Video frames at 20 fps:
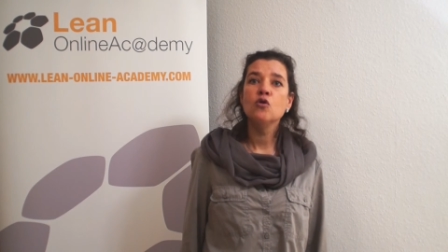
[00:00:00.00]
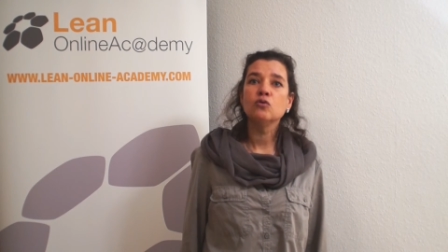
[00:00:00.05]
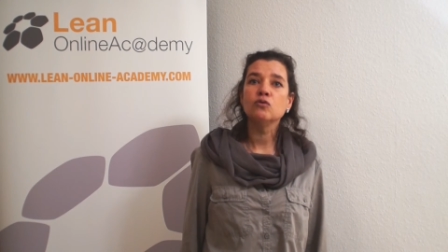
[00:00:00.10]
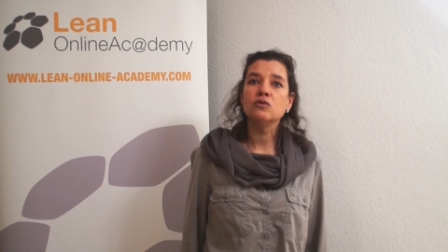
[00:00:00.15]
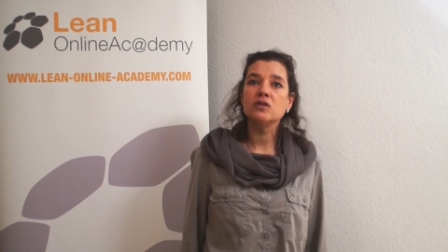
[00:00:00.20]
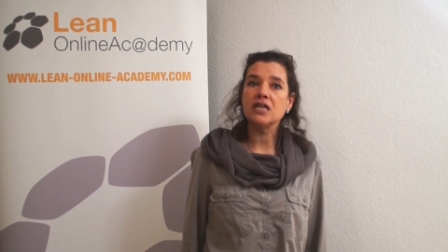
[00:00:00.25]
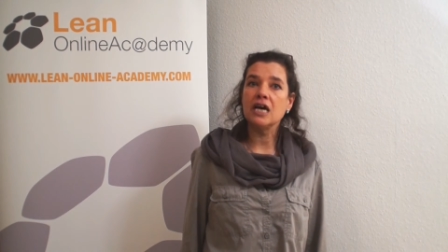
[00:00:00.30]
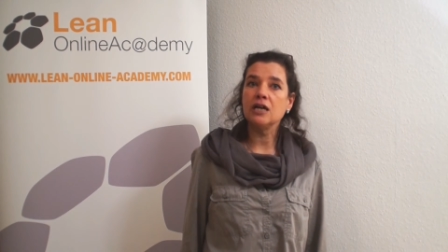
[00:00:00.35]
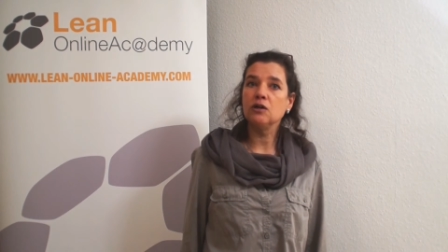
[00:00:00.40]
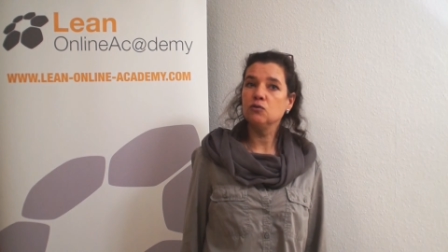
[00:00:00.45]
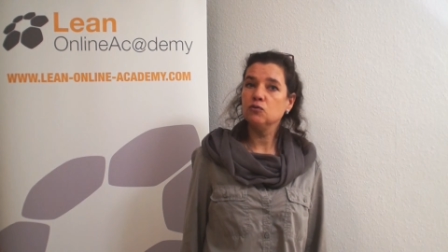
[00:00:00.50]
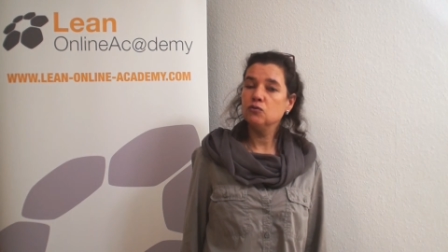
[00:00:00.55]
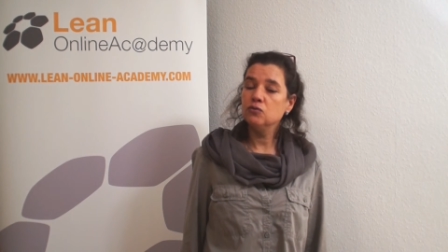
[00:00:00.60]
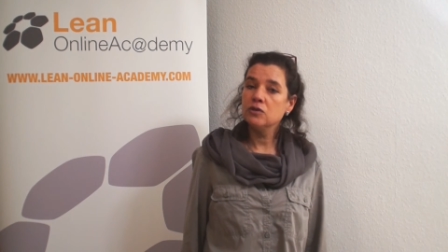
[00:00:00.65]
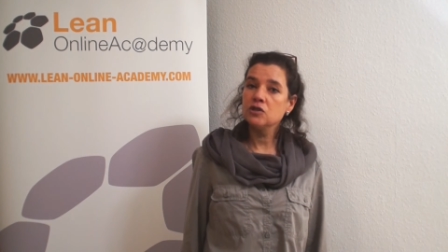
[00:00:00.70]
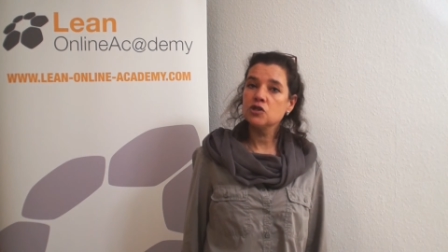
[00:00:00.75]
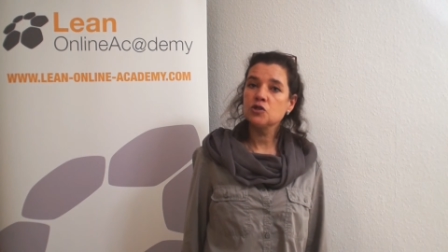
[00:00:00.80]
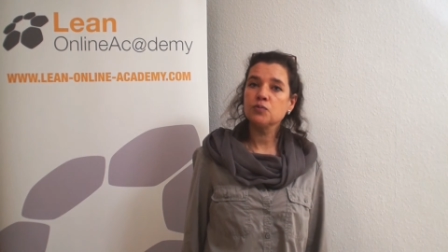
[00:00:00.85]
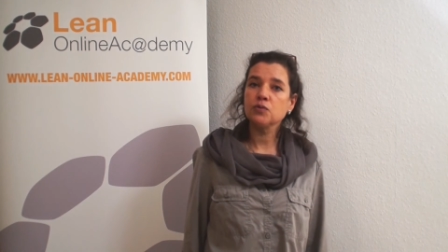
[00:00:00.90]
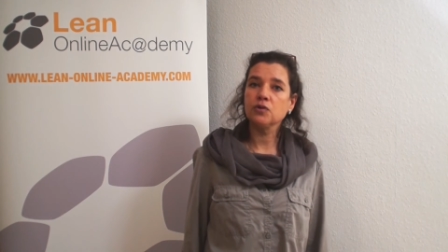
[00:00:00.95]
und seine
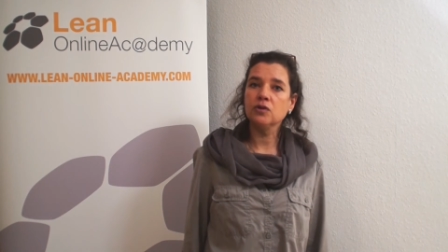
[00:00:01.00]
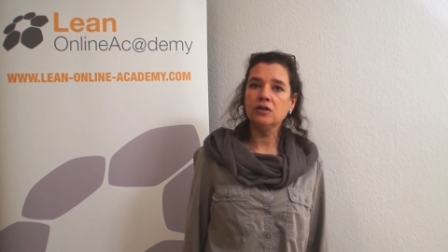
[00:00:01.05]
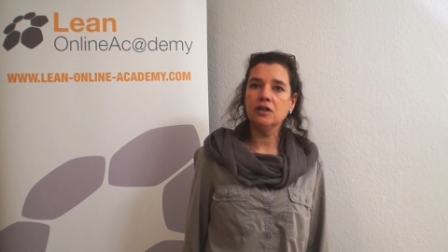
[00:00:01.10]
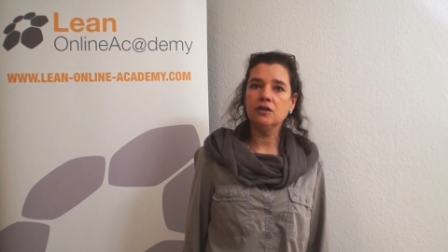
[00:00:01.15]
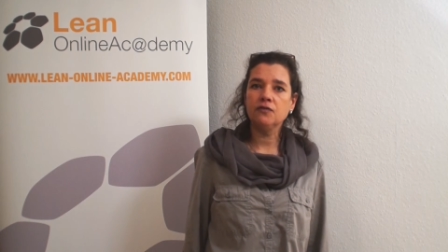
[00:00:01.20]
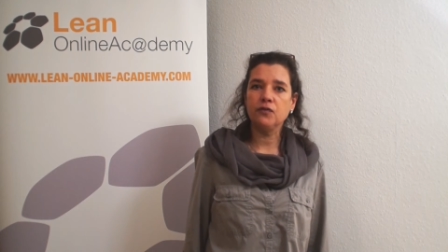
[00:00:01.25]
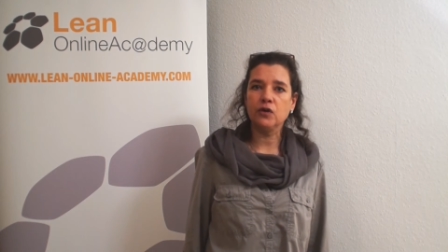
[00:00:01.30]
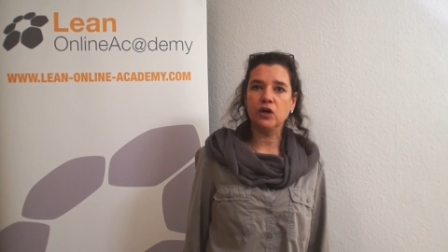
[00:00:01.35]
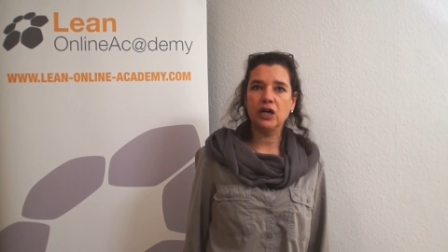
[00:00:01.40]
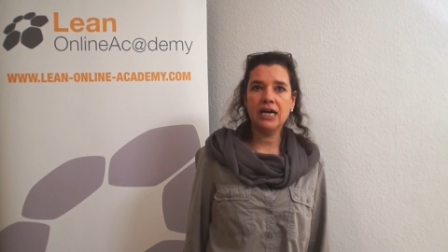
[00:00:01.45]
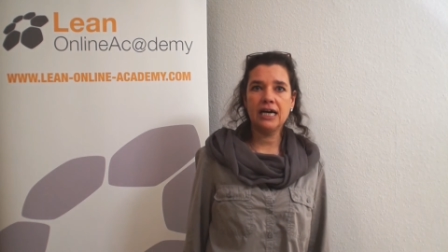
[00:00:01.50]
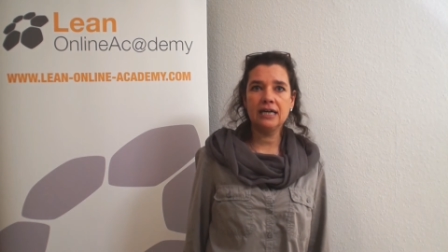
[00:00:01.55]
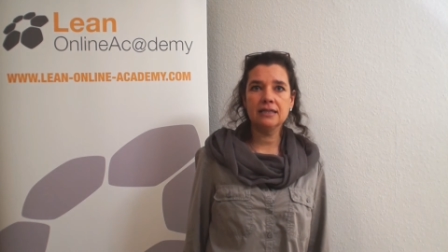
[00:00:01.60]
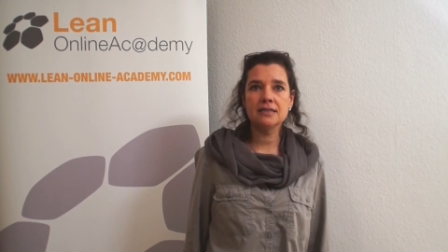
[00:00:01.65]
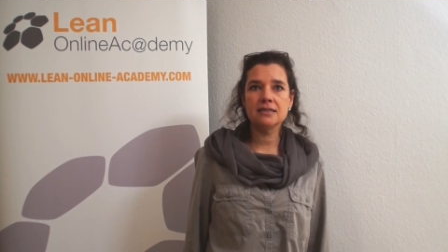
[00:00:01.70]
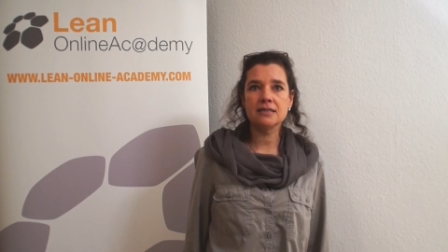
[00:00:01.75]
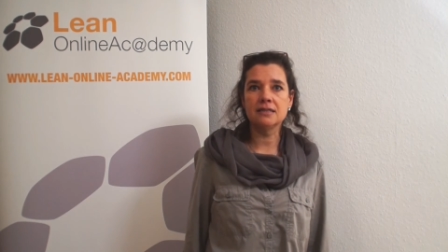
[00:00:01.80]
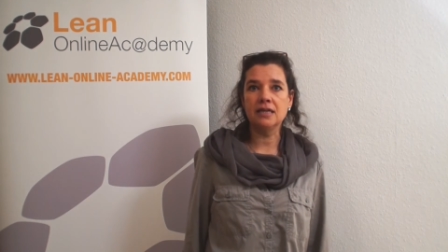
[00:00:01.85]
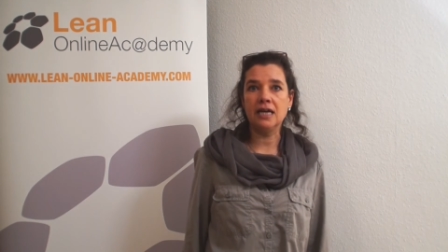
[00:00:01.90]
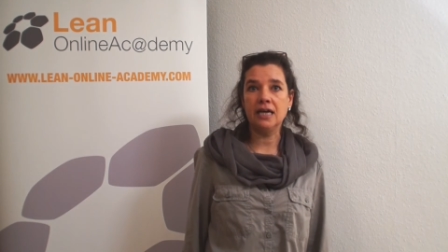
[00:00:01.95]
ursprünglich für
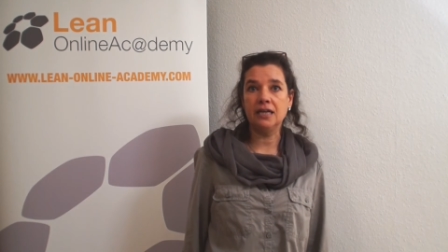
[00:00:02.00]
Katzen